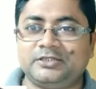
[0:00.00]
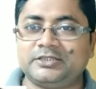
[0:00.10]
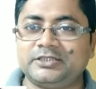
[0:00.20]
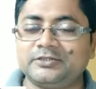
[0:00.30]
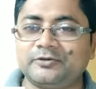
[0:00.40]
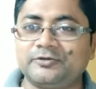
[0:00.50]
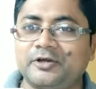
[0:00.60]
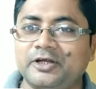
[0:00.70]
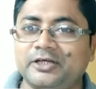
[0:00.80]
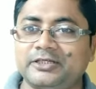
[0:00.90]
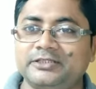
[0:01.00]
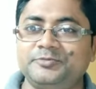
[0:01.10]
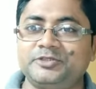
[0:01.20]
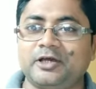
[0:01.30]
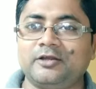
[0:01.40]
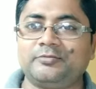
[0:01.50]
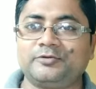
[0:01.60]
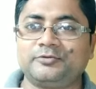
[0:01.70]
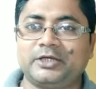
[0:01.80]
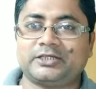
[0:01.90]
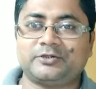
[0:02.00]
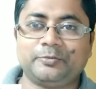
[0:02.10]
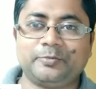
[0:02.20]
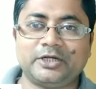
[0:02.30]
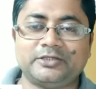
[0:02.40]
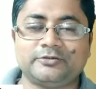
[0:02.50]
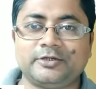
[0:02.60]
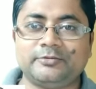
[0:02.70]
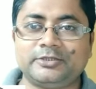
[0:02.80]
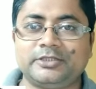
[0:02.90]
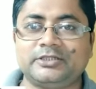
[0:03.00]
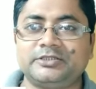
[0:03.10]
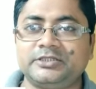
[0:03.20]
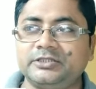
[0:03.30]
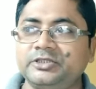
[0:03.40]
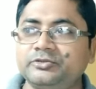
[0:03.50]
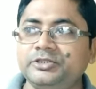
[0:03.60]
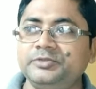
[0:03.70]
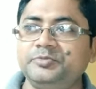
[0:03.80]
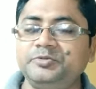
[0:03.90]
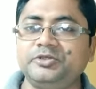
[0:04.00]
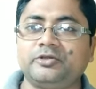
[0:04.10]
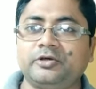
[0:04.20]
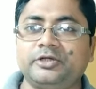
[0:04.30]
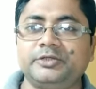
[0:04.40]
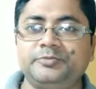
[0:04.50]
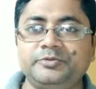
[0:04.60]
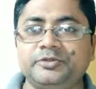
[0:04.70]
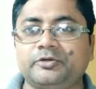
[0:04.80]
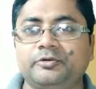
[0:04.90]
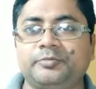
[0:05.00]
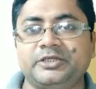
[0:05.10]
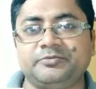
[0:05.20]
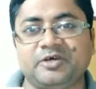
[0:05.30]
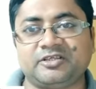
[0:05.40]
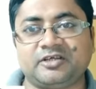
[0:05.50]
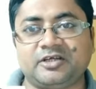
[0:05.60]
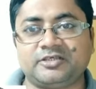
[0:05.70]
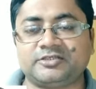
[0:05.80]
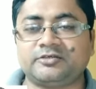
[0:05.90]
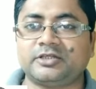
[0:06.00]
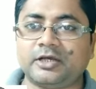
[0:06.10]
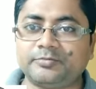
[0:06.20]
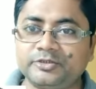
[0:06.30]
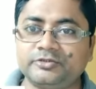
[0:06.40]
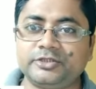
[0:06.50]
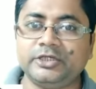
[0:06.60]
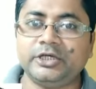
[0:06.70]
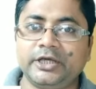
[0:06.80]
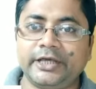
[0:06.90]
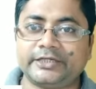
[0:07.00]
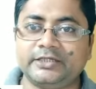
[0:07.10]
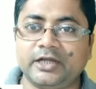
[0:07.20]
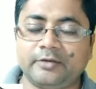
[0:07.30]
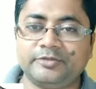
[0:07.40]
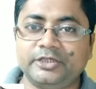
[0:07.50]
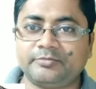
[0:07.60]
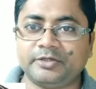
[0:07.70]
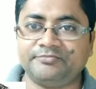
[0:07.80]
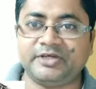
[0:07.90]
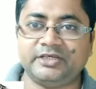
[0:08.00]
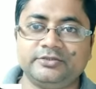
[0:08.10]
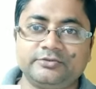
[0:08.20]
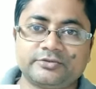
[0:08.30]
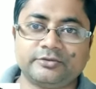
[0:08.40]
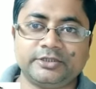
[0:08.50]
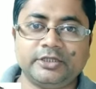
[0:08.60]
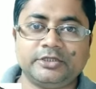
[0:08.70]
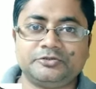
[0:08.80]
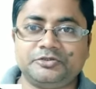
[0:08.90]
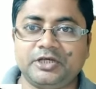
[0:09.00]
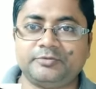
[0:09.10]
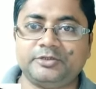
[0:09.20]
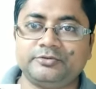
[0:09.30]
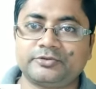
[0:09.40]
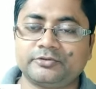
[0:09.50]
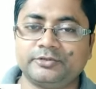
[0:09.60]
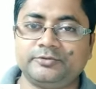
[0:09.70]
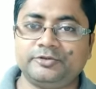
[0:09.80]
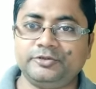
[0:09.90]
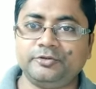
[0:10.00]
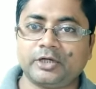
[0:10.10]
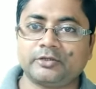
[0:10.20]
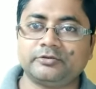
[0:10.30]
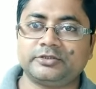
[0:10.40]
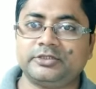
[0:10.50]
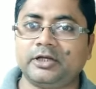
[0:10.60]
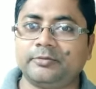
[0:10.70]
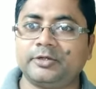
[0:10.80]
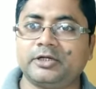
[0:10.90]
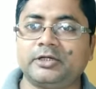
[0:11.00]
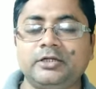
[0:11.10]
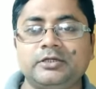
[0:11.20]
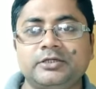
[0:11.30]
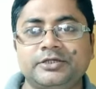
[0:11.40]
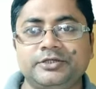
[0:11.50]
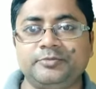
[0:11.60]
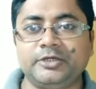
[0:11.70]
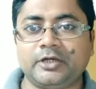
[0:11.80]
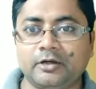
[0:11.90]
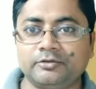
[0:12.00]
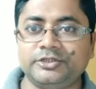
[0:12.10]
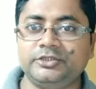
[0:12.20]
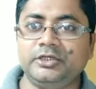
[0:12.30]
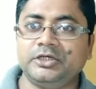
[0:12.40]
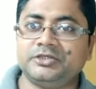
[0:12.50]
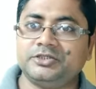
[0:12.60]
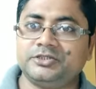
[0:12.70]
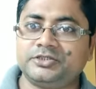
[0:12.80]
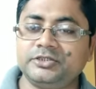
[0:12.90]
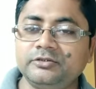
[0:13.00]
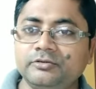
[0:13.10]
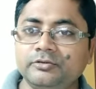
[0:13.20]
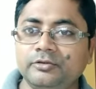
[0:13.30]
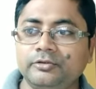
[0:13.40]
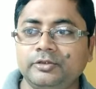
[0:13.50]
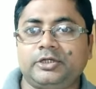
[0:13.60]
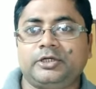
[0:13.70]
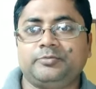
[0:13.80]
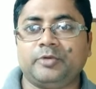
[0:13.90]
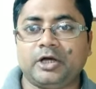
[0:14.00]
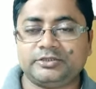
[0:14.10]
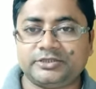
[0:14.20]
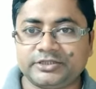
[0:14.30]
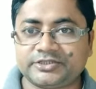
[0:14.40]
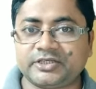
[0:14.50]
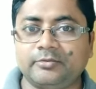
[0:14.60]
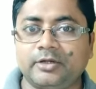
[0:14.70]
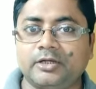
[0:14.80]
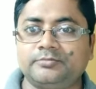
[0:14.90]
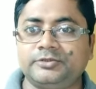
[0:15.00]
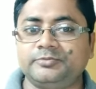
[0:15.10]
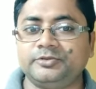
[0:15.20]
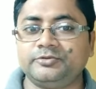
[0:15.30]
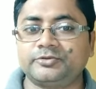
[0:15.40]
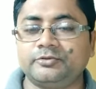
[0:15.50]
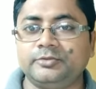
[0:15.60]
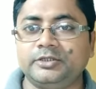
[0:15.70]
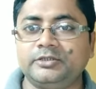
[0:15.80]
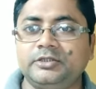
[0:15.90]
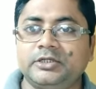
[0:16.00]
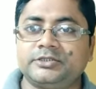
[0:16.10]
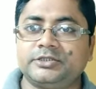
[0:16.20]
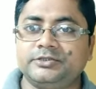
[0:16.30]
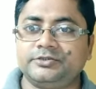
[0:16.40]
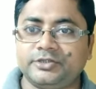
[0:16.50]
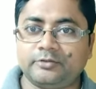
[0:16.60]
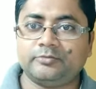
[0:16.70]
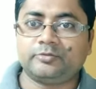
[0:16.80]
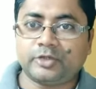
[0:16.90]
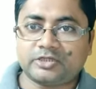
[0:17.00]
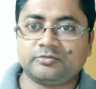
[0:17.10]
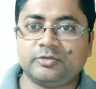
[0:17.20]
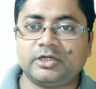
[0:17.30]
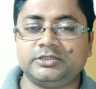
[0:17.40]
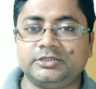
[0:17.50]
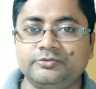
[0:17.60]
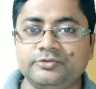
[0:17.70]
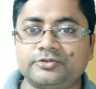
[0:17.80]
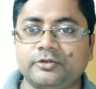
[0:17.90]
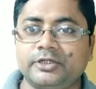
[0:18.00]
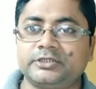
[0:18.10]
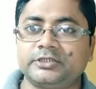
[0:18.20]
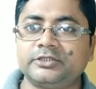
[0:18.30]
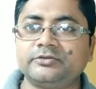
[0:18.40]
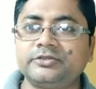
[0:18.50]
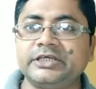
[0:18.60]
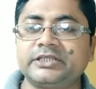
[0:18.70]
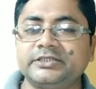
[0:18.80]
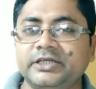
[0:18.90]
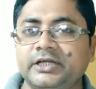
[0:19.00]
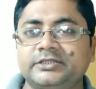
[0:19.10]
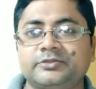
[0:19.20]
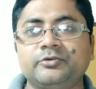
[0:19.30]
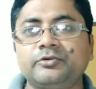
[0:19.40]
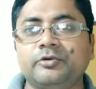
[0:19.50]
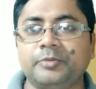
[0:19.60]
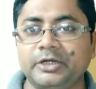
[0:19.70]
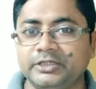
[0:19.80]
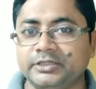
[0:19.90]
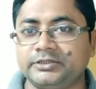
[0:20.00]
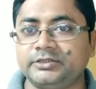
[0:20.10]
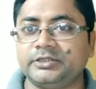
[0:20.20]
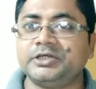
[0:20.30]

সেটির কোনো দরকার নেই যে বিশাল বড় একটা কোম্পানির হতে হবে সেটা যে নিত্যদিন বিভিন্ন ধরনের বিভিন্ন কোম্পানির মাল তারা আসছে অর্থাৎ আপনি যদি একটি নাম দিয়ে আপনার ব্র্যান্ড ইউজ করে যদি আপনি ইউজ করে যদি দোকানগুলোতে দেন আপনারা কিনবে কারণ কি সেই স্টিলগুলো বা যে স্ক্রাবার আপনি ইউজ করবেন সেই যারা কাস্টমাররা যে ইউজ করে সেটা কিন্তু দেখতে যায় না যে কোন কোম্পানির আছে